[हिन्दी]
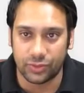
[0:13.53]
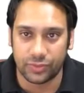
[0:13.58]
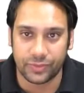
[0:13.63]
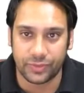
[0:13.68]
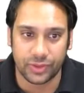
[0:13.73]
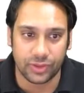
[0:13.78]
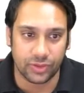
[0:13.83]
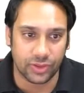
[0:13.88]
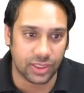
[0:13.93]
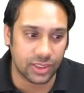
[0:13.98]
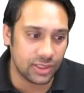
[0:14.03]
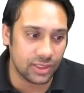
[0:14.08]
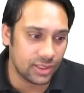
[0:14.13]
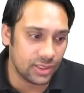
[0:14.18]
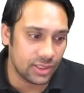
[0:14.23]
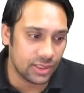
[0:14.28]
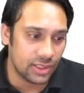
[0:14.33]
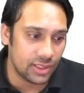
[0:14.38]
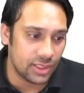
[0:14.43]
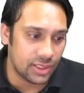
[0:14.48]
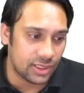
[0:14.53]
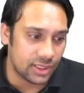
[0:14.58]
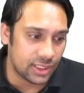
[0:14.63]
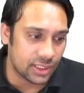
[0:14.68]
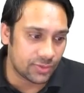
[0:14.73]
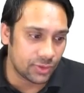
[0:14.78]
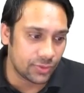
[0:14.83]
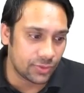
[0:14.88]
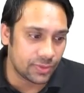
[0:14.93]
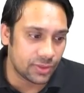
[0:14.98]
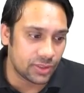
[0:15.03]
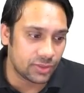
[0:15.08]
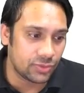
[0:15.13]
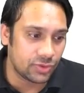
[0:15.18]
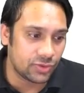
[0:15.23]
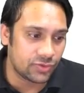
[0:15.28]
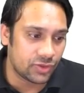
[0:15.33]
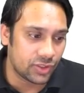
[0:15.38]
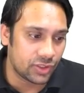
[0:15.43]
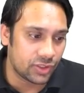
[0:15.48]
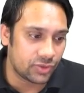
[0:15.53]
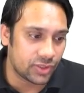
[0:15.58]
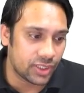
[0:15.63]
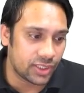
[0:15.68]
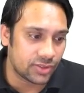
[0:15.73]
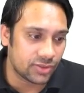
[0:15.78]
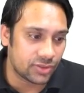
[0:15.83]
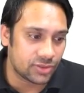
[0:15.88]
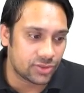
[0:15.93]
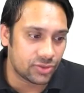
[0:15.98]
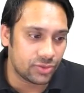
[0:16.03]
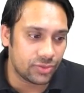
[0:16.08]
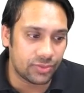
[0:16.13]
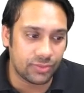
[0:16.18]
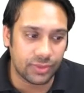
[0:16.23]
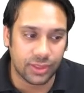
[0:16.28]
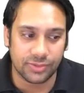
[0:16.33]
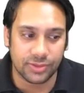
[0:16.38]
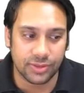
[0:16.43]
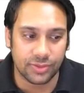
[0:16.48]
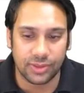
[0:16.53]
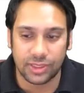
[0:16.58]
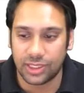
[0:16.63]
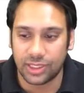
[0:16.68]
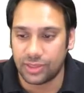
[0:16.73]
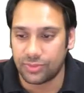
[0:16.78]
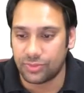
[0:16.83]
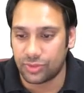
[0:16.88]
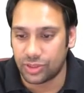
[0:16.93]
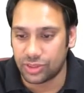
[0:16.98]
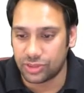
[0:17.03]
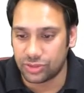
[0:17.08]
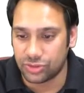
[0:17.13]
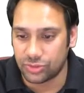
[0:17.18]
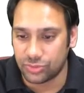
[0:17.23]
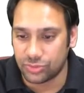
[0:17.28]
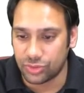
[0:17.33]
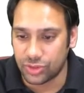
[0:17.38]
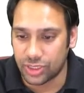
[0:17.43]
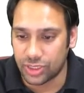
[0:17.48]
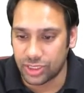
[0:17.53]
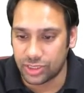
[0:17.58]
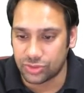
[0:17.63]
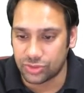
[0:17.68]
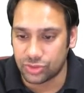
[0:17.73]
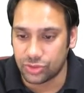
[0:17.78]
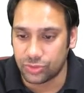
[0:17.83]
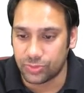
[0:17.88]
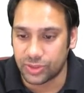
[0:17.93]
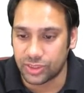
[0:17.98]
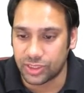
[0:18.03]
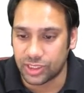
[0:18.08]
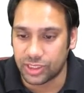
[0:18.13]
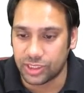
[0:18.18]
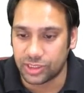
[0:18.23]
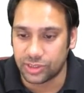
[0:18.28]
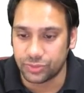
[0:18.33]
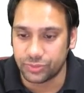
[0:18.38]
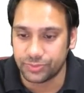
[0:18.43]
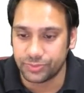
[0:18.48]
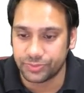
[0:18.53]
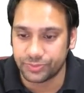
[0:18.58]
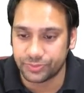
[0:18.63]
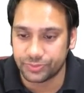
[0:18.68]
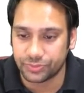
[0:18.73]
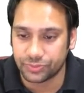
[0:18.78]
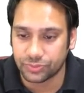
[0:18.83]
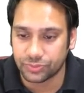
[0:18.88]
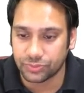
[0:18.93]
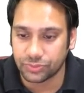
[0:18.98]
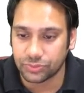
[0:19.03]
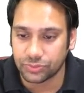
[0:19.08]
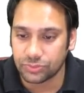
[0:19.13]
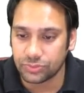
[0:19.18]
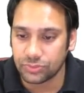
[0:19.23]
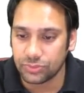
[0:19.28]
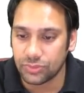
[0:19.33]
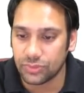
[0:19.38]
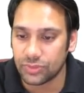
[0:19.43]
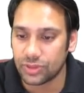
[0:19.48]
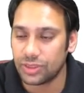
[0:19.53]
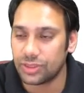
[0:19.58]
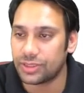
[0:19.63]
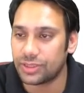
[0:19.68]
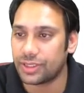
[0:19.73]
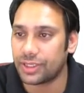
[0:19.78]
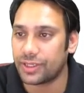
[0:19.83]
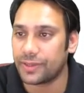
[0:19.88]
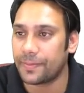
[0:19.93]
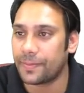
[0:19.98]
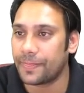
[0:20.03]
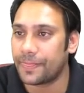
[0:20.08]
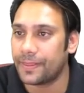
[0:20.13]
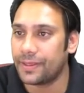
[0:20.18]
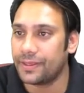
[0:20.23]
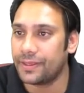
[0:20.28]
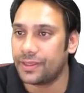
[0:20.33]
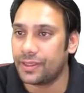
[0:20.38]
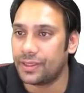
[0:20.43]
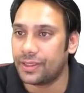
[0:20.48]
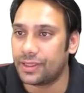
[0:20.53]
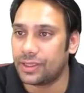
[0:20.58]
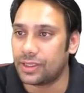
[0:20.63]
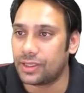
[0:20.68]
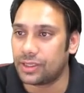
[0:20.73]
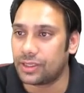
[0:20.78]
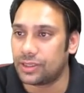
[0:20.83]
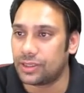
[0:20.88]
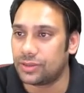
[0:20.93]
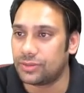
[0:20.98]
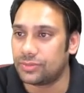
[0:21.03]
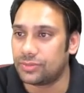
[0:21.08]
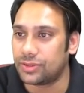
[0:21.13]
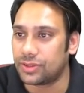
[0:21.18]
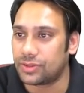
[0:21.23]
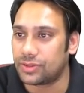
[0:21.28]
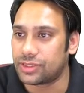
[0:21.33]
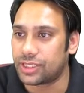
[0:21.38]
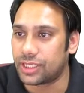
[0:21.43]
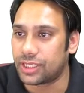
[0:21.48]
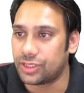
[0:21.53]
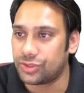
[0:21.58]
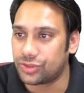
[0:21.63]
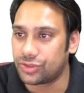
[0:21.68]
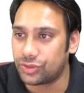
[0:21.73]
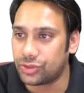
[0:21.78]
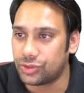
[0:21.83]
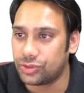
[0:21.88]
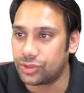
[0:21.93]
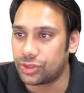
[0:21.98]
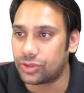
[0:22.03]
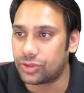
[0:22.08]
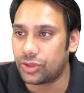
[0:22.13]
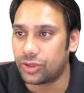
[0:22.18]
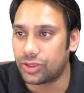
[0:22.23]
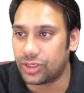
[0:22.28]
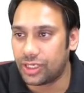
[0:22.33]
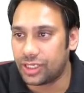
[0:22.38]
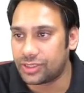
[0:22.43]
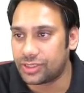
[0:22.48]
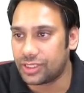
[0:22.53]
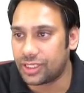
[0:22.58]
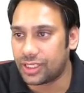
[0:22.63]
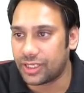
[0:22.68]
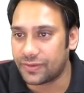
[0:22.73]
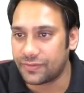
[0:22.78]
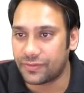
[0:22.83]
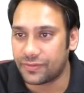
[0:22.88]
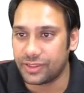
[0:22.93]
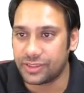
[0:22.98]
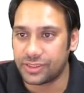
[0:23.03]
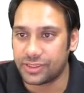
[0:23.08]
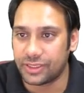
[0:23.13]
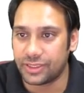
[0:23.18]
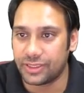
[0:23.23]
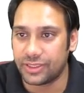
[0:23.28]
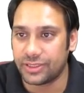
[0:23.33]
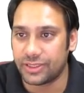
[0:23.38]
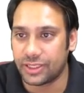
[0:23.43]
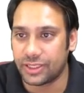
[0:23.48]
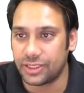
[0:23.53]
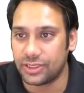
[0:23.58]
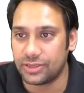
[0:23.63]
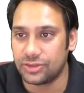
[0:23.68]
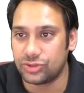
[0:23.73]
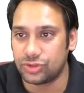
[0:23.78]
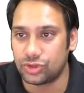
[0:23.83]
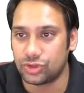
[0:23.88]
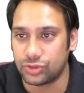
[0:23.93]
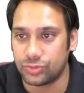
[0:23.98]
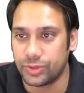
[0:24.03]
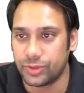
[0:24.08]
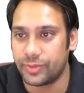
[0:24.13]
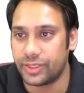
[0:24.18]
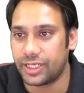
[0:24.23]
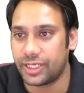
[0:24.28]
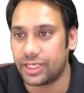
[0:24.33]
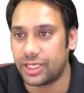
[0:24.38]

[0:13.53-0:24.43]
हूँ ओके लेट मी ओपन द बुक फॉर यू गाइज ऑल्सो मैं आप सभी के लिए जो बुक है इसको ओपन कर लेता हूँ ठीक है बिकॉज आई कैन शो यू द कॉरिलेशन एवरी सिंगल थिंग जो भी मैंने